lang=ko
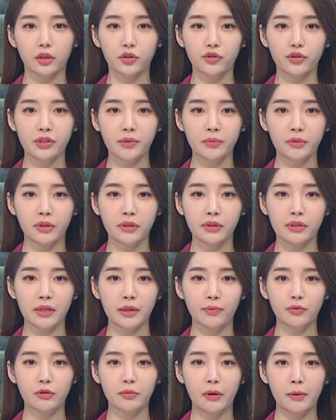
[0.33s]
수십
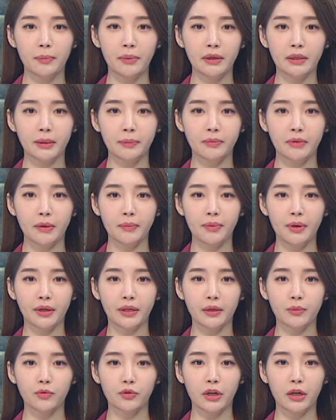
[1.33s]
년째 불법 반입된
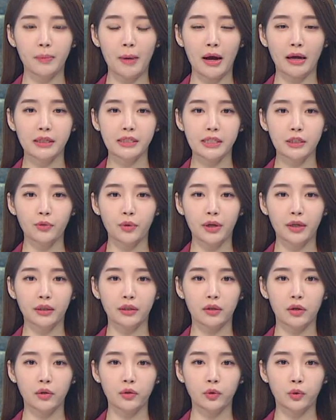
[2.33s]
폐기물이 방치돼
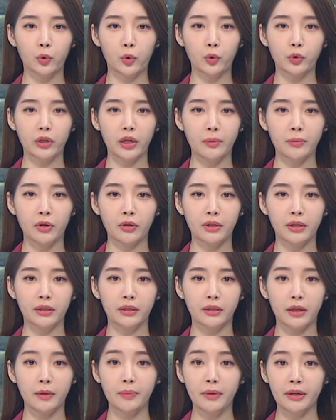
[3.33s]
있던 고대면
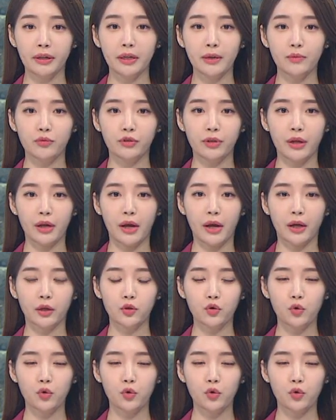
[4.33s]
일대 폐기물이